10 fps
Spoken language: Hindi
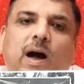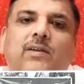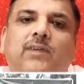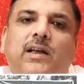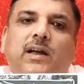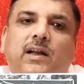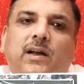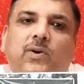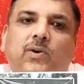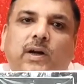जो कार्रवाई
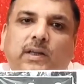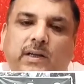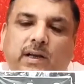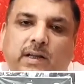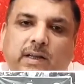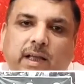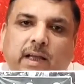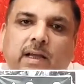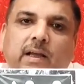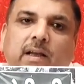करना हो कहीं
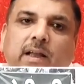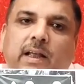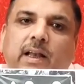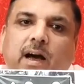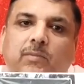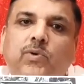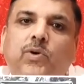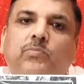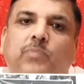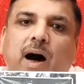करिए लेकिन हम
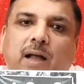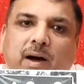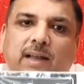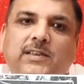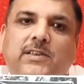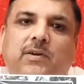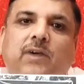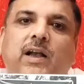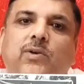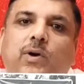लोग बार बार इस
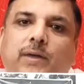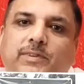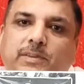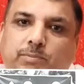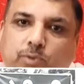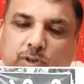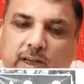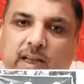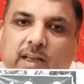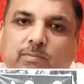सवाल को आपसे
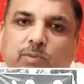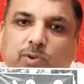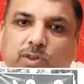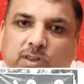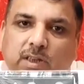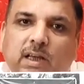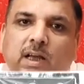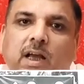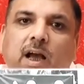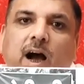पूछेंगे कि मोदी जी
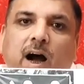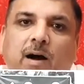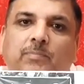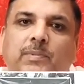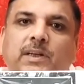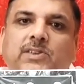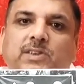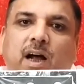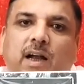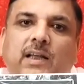आपने
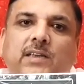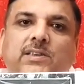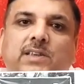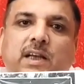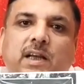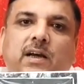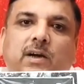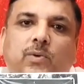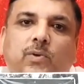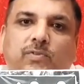साढ़े छह
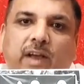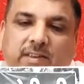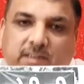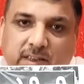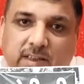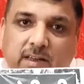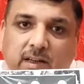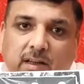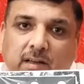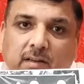करोड़
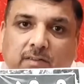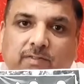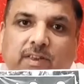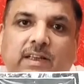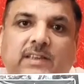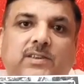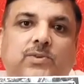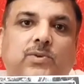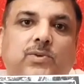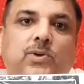वैक्सीन
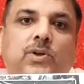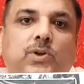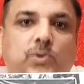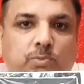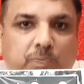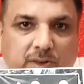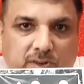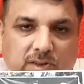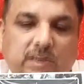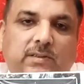विदेशियों को क्यों
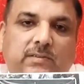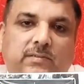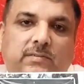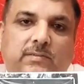बेच दी